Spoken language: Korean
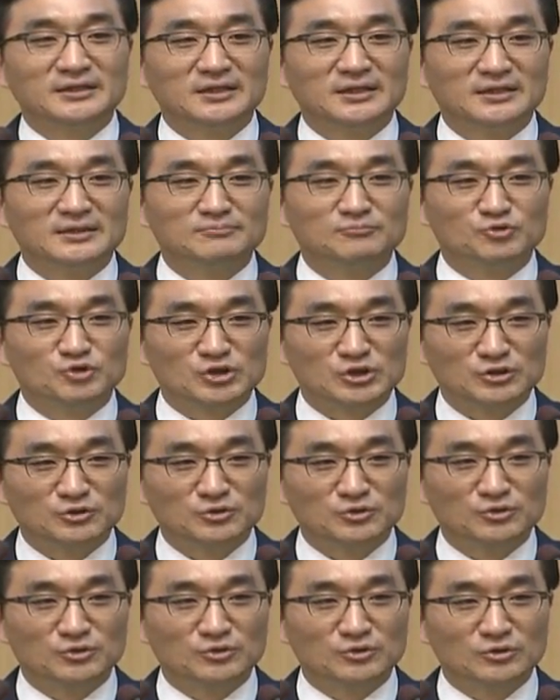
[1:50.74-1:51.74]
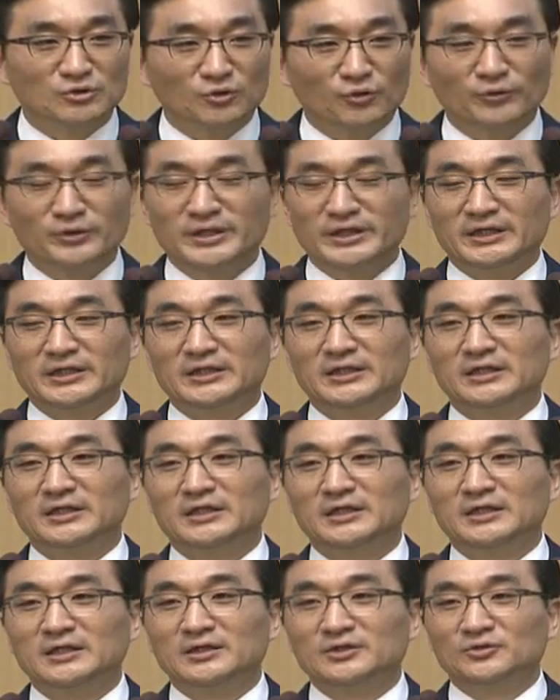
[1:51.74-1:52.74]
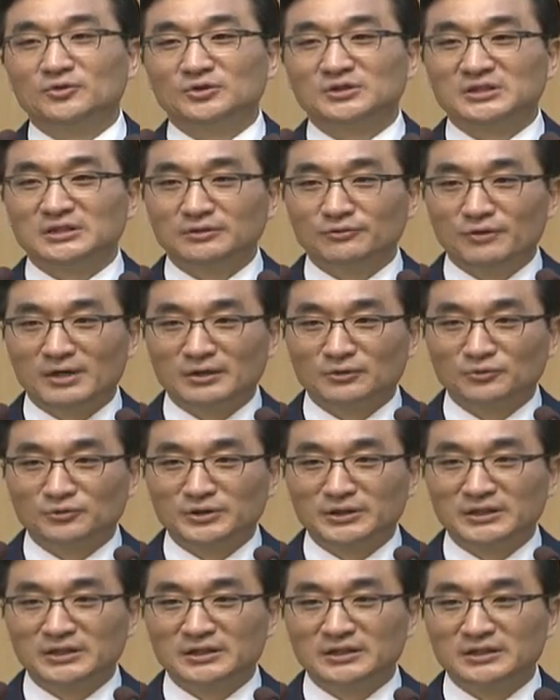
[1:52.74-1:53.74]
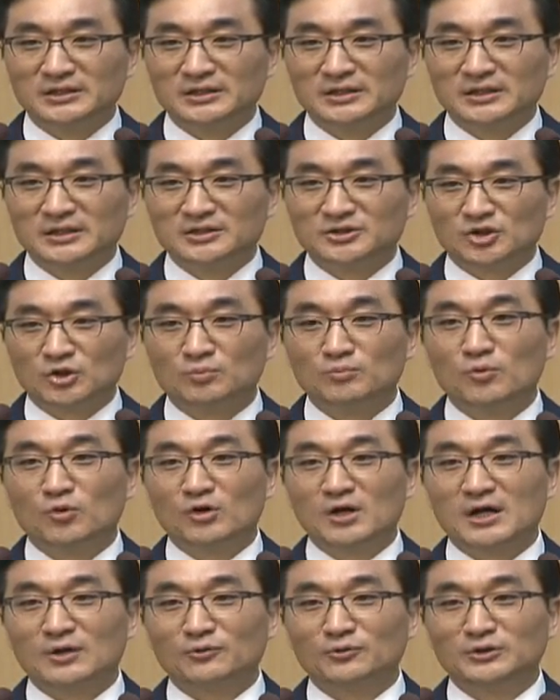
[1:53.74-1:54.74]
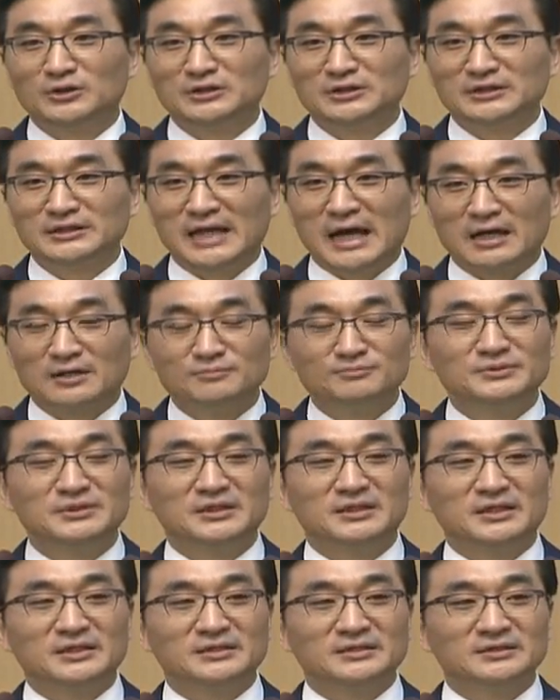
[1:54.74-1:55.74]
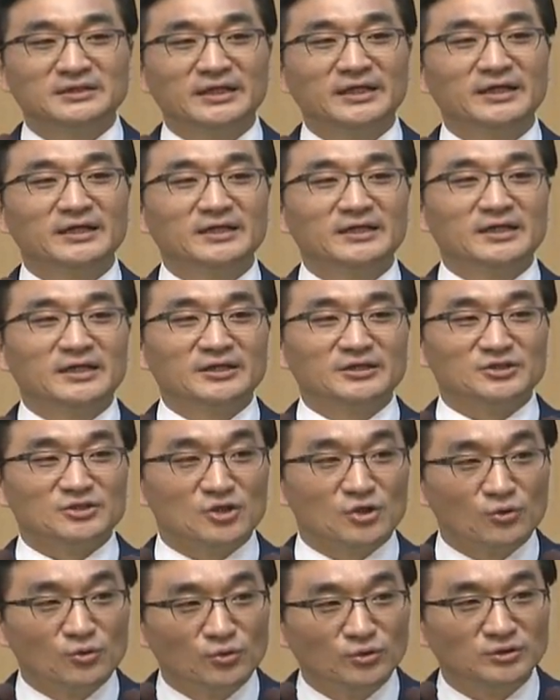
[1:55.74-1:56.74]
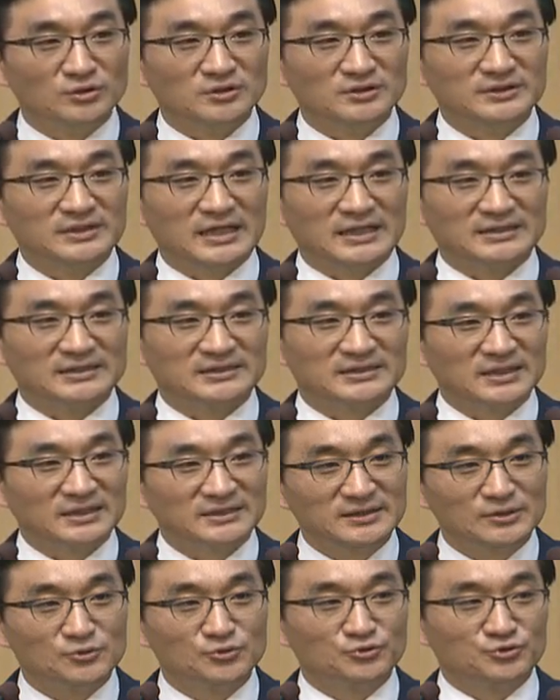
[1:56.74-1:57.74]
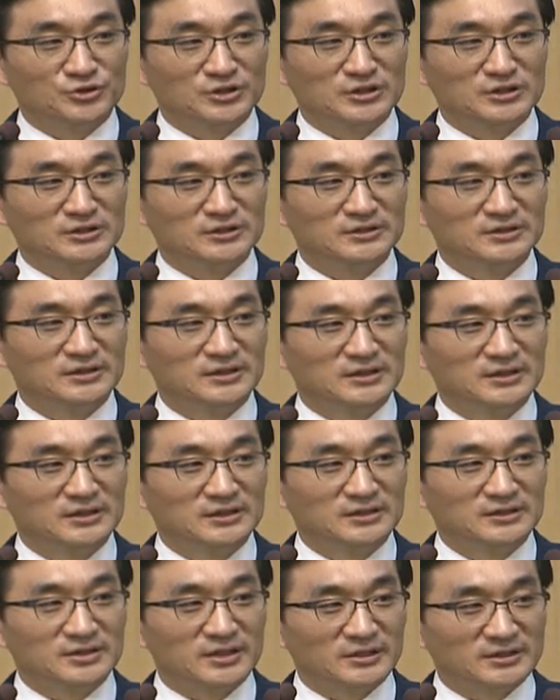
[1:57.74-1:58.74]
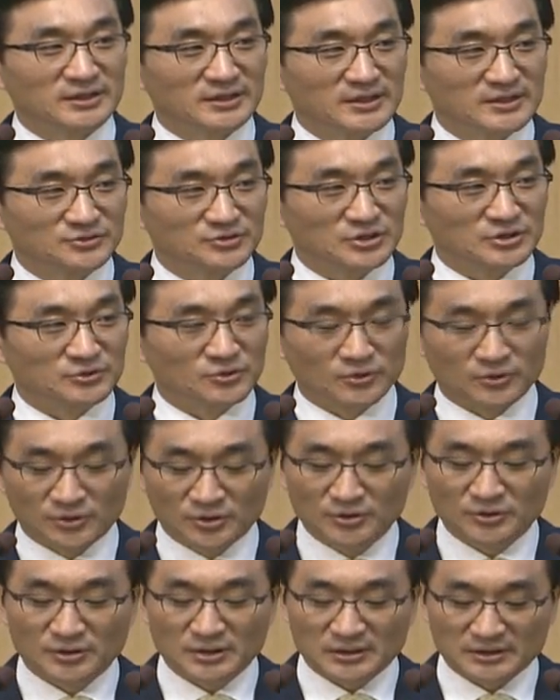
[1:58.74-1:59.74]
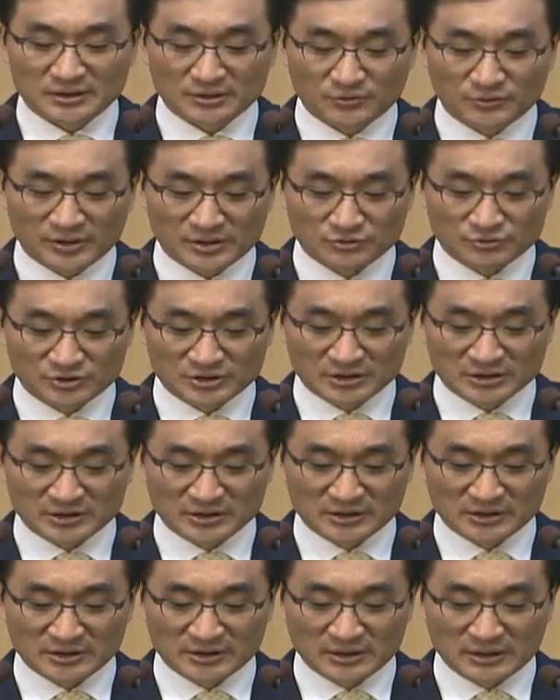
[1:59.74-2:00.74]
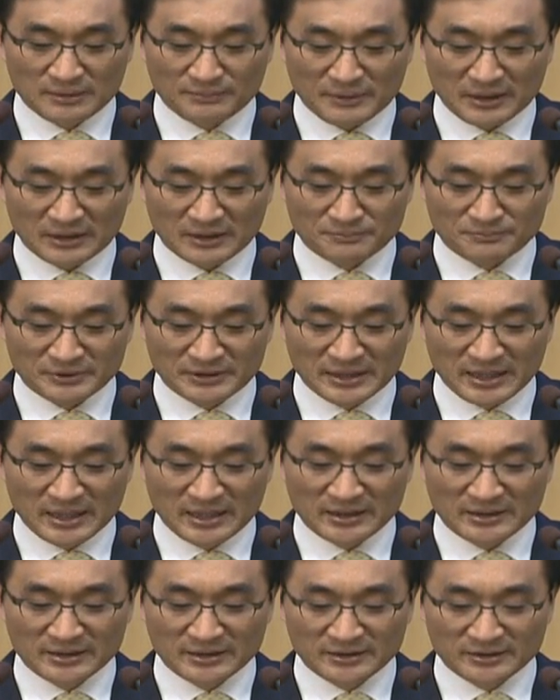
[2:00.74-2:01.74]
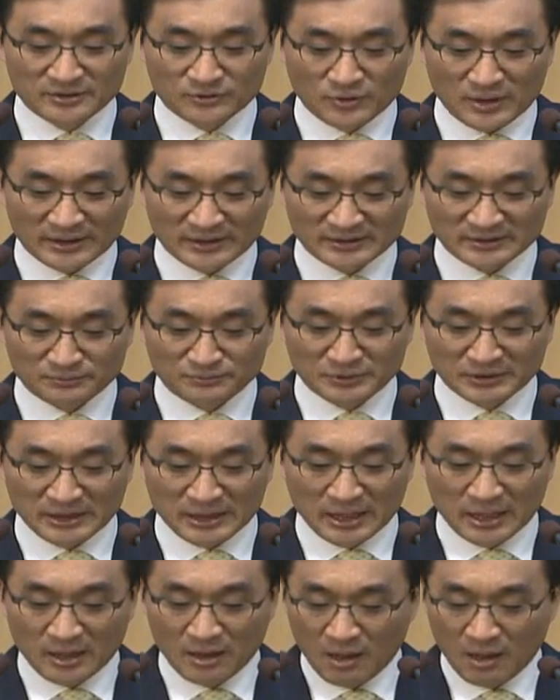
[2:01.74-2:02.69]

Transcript: 아, 무신론이 또 진화론이 정복하고 있는 다음 세대들의 영혼을 다시 찾아올 수 있는 계기가 될 수 있도록 기도해 주시기를 바랍니다. 기도하겠습니다.